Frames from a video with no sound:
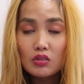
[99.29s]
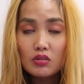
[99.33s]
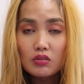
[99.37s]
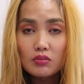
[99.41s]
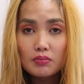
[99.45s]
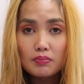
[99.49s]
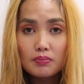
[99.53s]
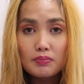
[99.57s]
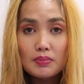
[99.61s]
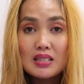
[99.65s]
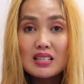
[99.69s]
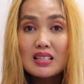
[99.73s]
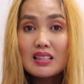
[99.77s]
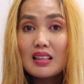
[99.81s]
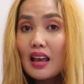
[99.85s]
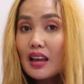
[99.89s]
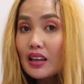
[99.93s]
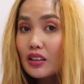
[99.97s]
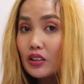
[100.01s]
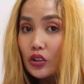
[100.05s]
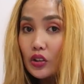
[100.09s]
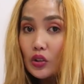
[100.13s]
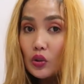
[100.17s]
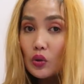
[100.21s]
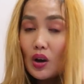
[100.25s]
Yung,
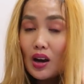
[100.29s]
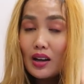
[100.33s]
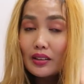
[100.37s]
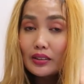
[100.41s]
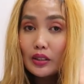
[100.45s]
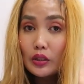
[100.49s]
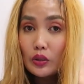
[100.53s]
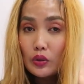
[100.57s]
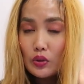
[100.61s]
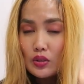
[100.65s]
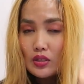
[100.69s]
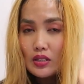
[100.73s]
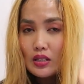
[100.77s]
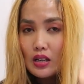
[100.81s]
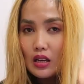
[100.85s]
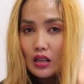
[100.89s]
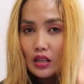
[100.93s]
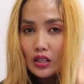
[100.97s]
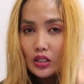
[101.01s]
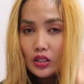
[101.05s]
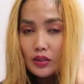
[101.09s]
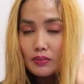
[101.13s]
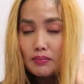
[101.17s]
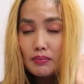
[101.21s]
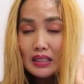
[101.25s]
bisitahin ko yung ate ko
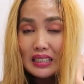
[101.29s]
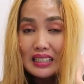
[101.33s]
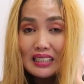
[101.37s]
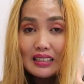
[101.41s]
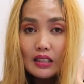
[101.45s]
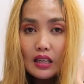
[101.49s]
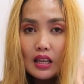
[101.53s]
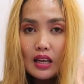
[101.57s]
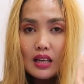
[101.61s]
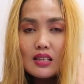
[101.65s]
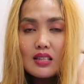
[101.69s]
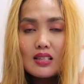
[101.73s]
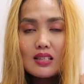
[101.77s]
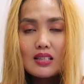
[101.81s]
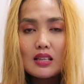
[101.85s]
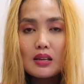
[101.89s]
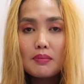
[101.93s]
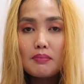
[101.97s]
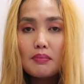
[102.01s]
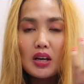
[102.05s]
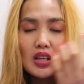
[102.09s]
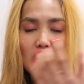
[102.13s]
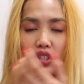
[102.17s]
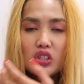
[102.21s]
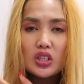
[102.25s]
sa England, sa
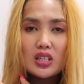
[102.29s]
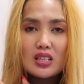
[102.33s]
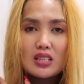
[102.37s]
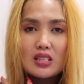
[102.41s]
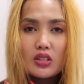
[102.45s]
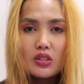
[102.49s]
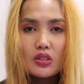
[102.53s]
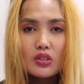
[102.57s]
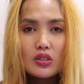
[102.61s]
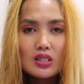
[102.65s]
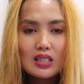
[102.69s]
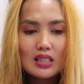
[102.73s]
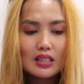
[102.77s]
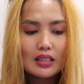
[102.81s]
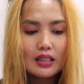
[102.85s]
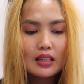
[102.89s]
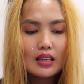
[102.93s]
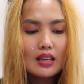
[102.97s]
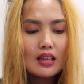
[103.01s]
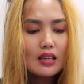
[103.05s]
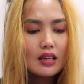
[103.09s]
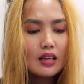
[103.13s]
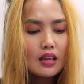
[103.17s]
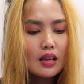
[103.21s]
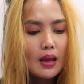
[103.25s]
Manchester
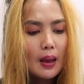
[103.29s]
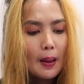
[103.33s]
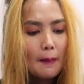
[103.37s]
City.